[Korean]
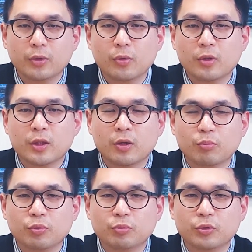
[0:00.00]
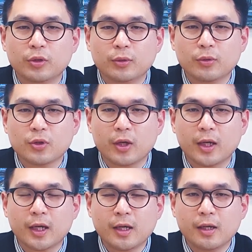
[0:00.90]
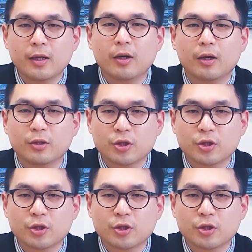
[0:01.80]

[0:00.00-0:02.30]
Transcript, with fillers: 또 그런 부분을 또 저희가 어,